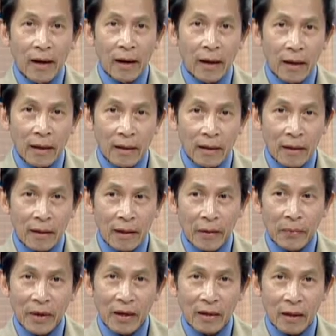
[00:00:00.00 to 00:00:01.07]
À,
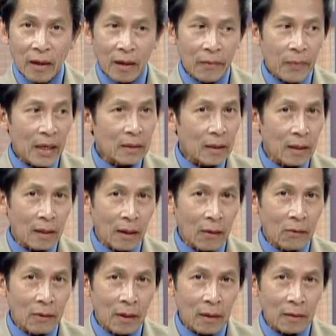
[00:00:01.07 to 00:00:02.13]
cảm ơn à, bác sĩ
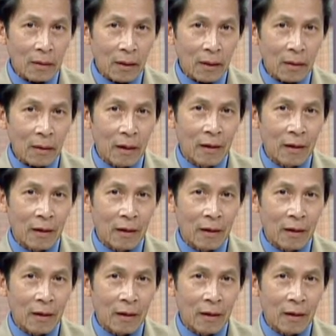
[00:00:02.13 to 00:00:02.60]
cầu đã cho